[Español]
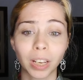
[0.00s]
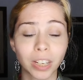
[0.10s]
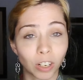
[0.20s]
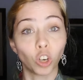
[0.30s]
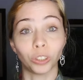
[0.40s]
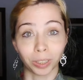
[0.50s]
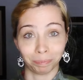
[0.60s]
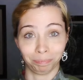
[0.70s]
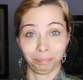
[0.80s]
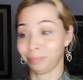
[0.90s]
es J.
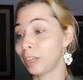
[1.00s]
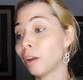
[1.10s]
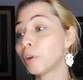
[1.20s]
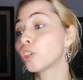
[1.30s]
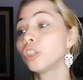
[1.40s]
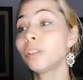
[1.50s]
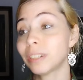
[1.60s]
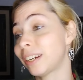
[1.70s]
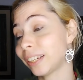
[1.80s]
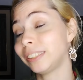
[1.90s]
Y en la
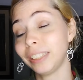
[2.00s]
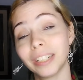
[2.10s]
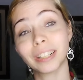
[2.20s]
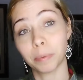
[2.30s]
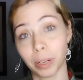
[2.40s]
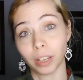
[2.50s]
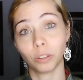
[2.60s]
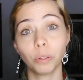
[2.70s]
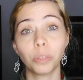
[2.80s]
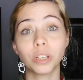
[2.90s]
versión argentina es Ravena.
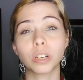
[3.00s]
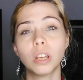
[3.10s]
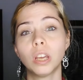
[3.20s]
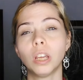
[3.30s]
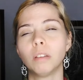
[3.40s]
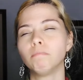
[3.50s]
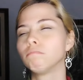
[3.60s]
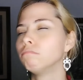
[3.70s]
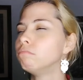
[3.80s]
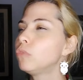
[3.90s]
Entonces,
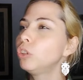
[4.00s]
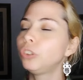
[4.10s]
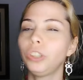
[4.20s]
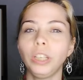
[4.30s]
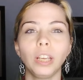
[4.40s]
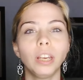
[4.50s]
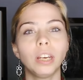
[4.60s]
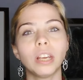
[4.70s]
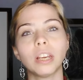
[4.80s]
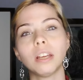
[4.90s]
no
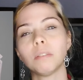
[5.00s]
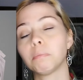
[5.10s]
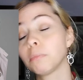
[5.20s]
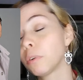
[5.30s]
tiene